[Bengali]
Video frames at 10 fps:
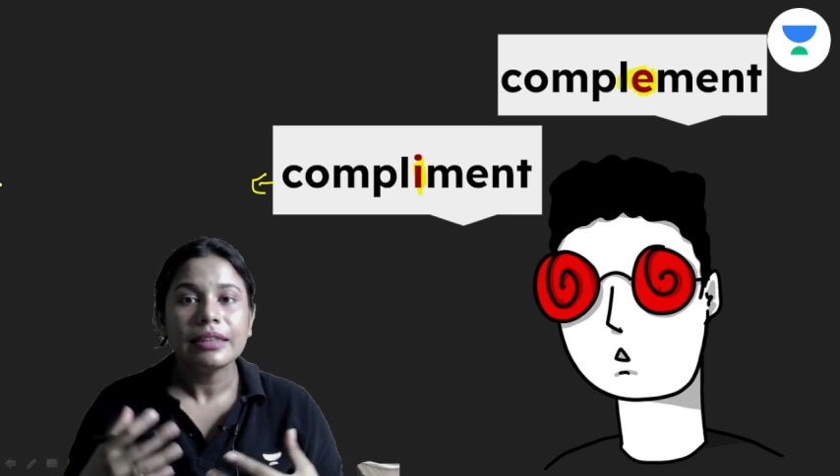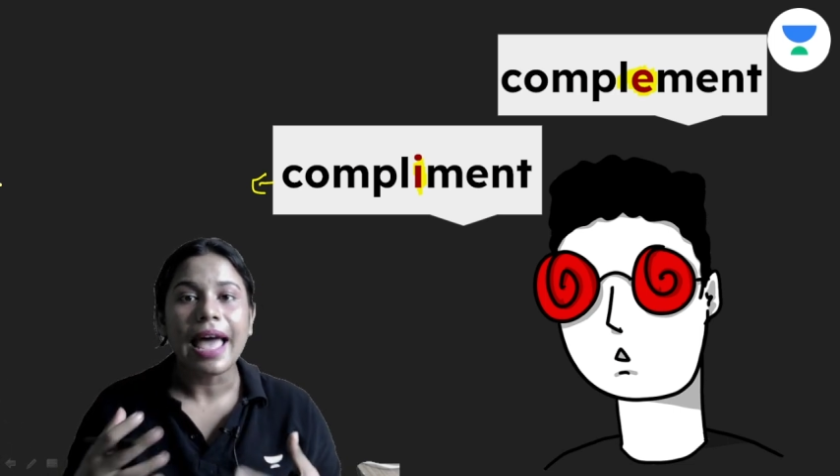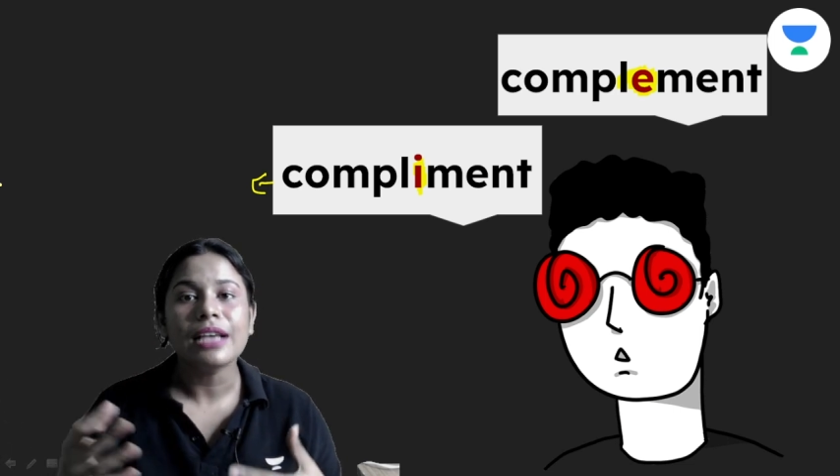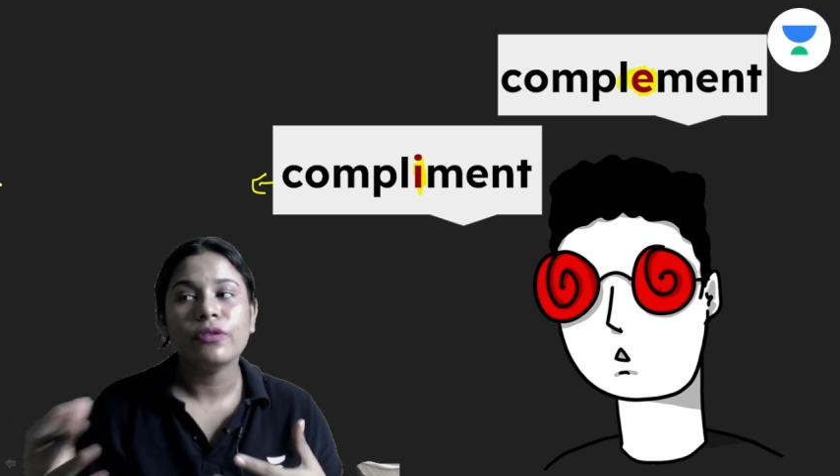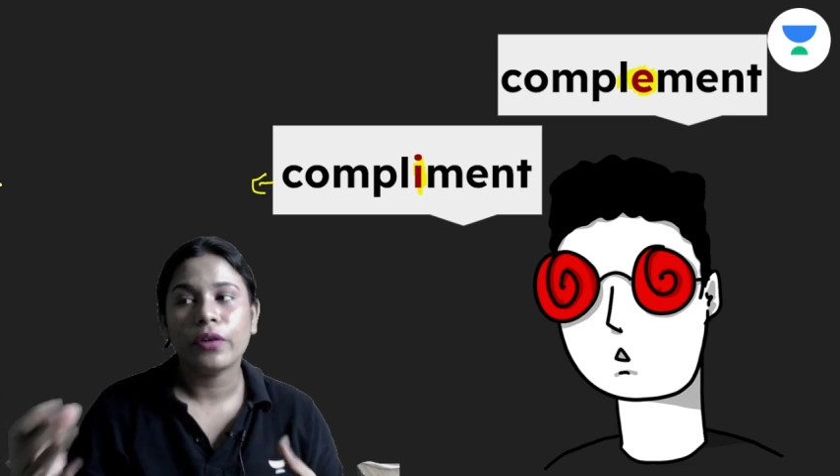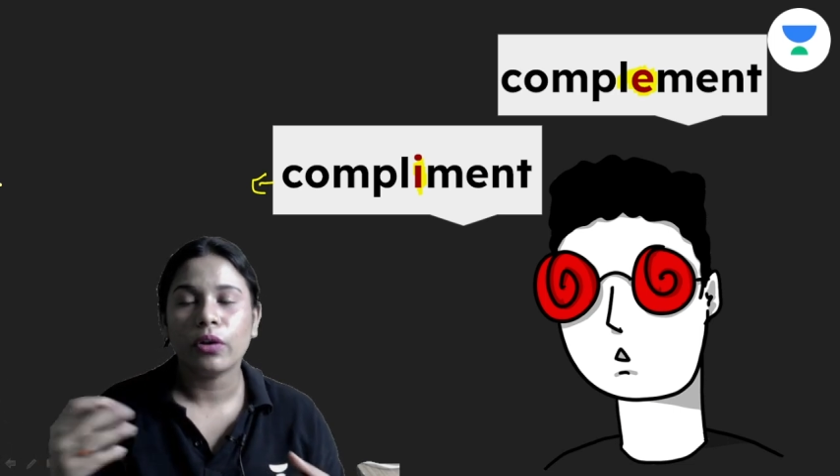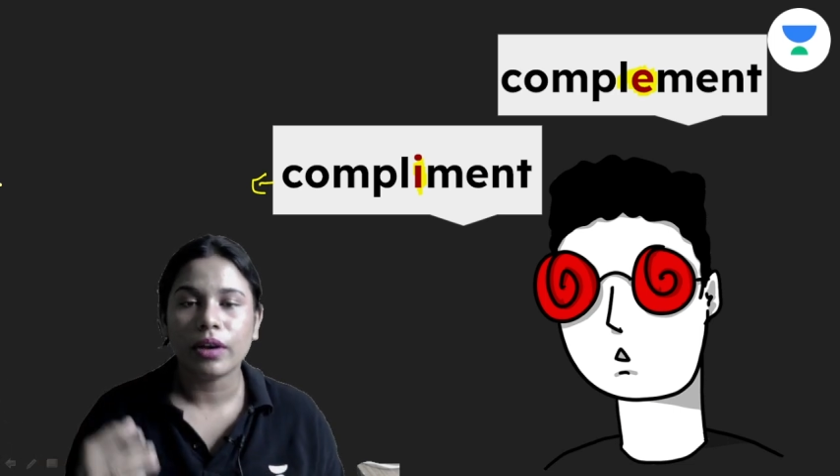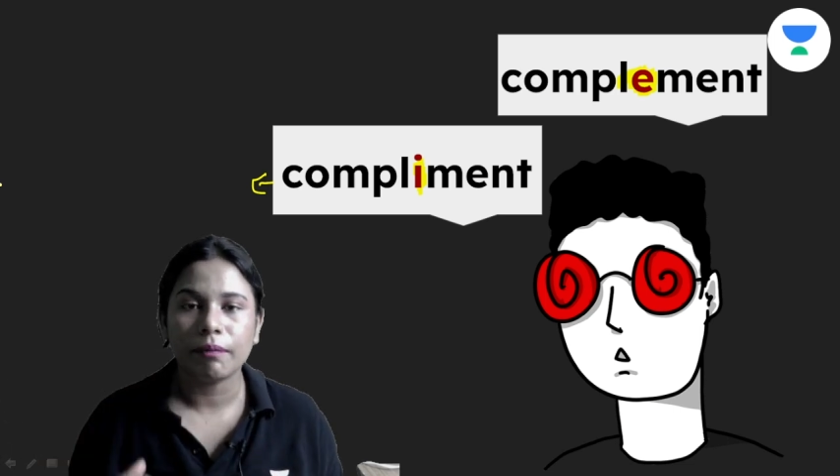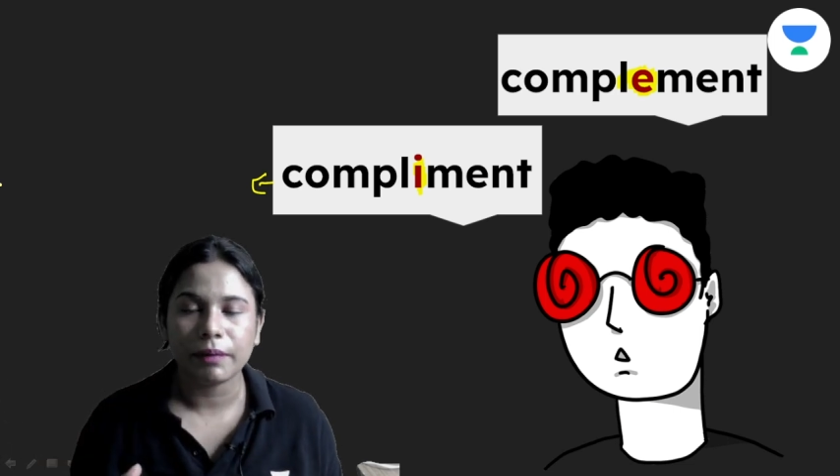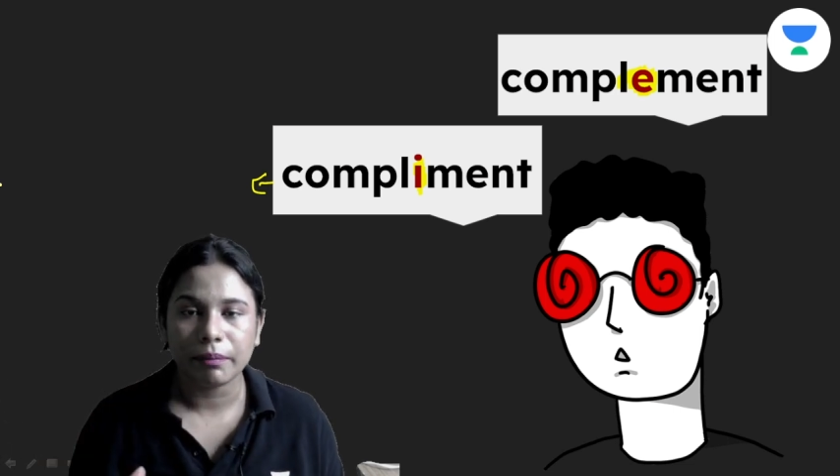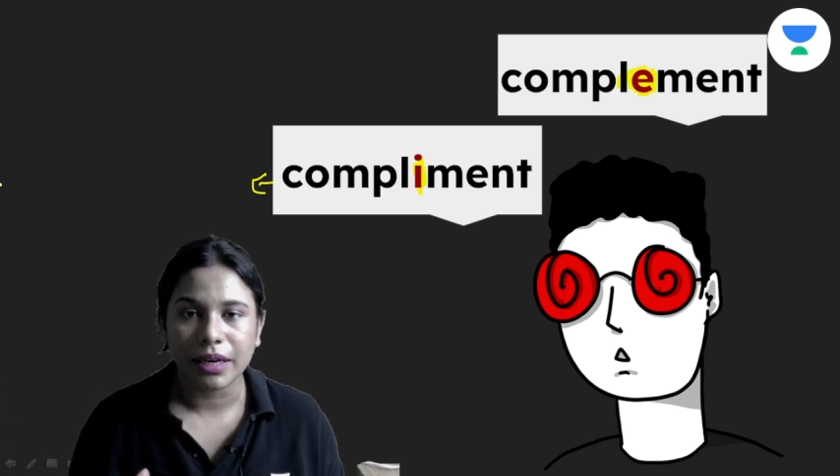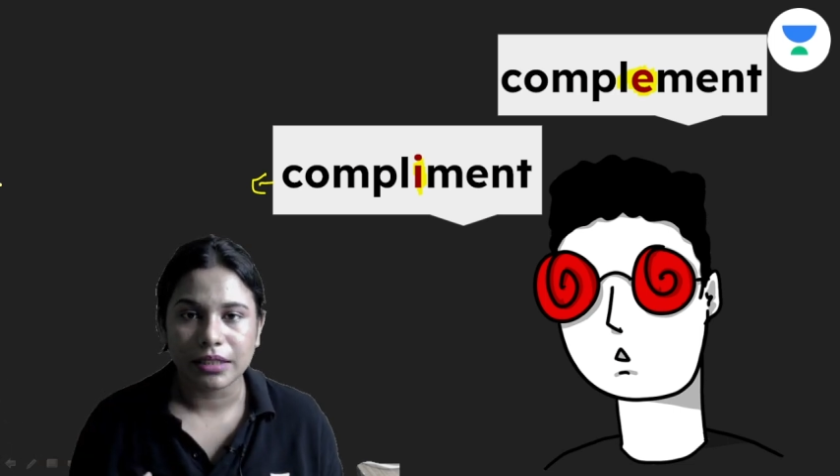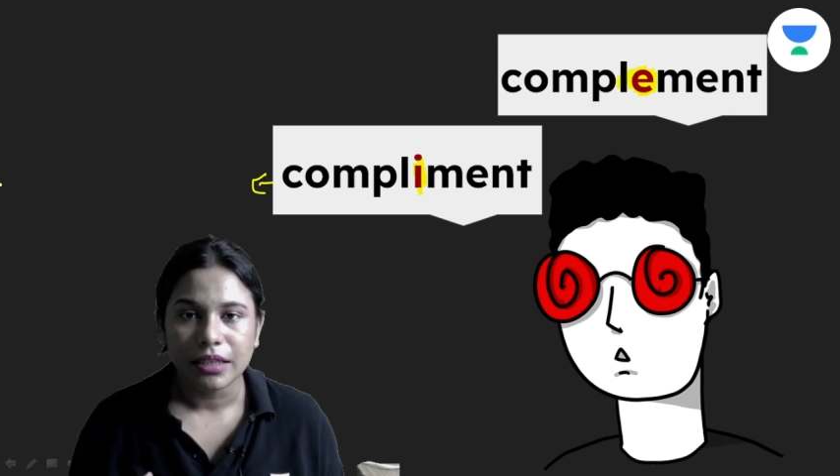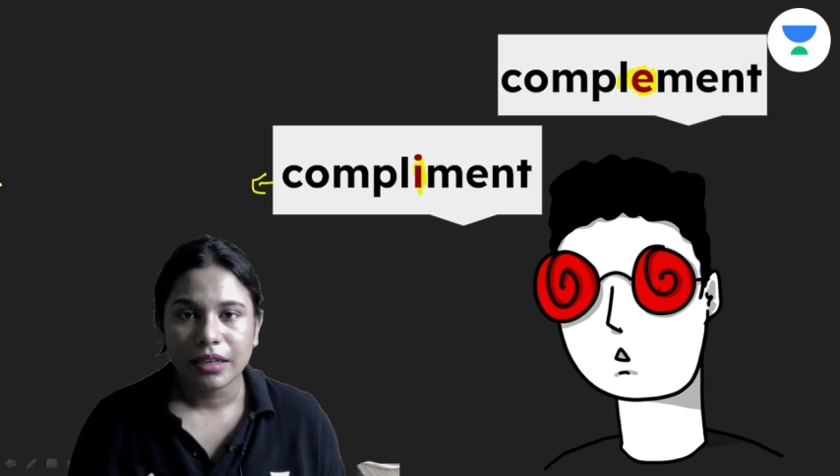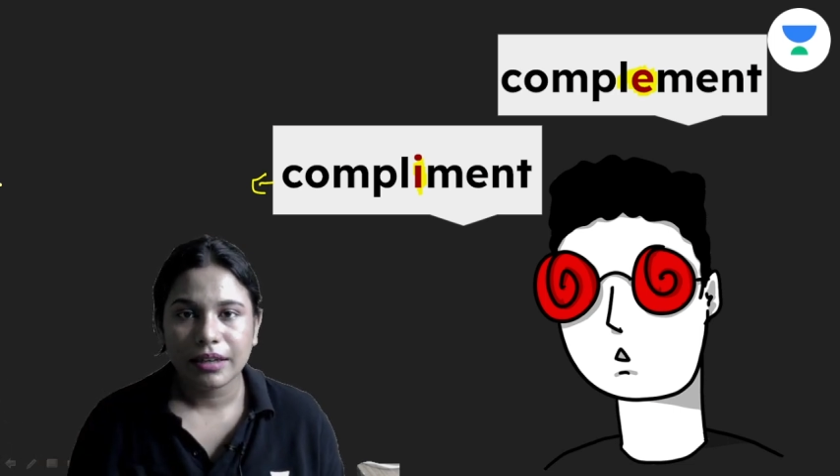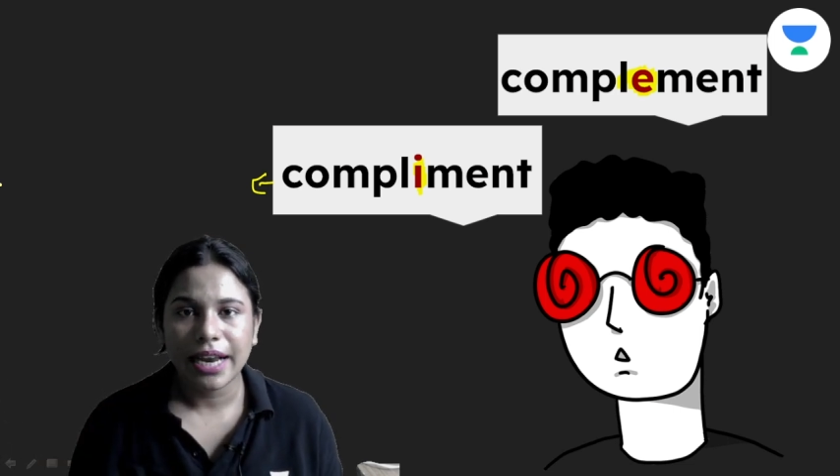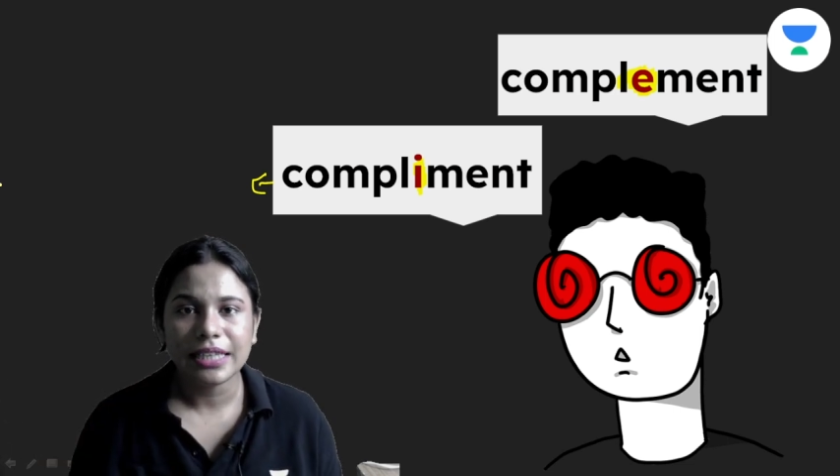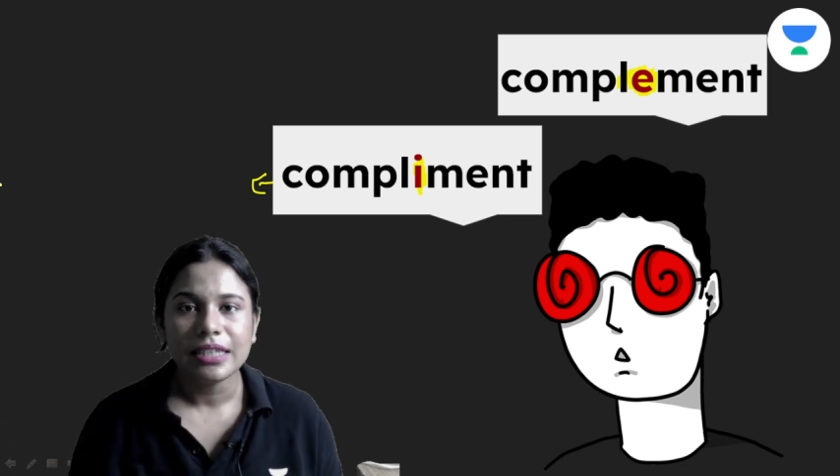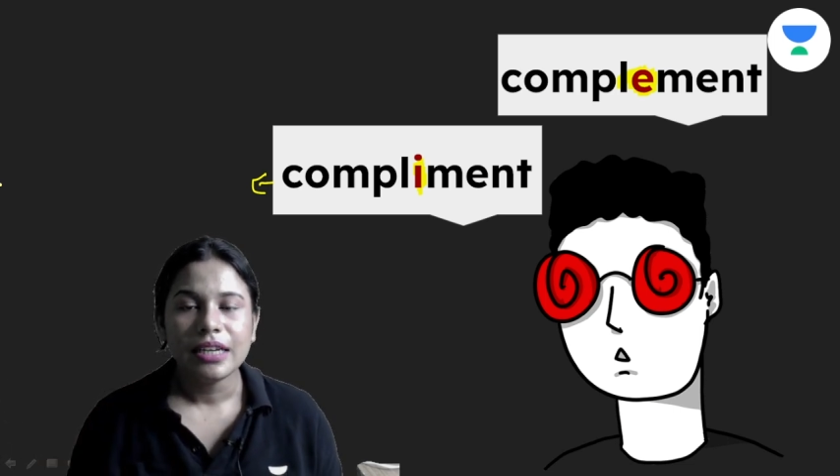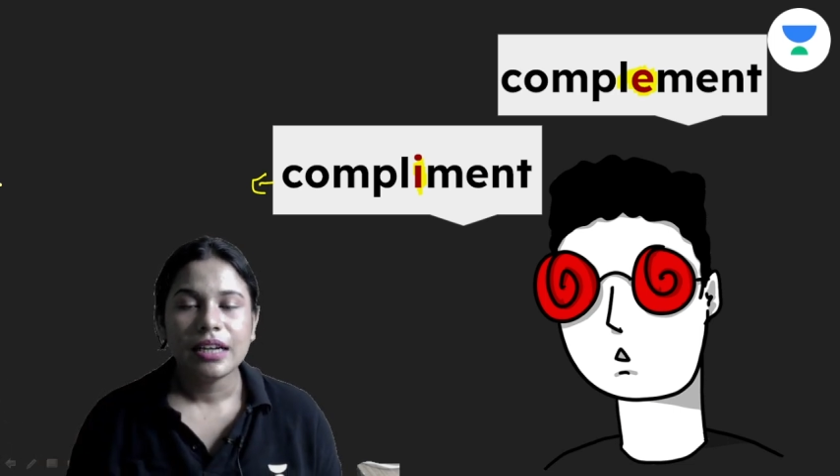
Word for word: থ্যাংকস ফর ইয়োর কমপ্লিমেন্ট রাইট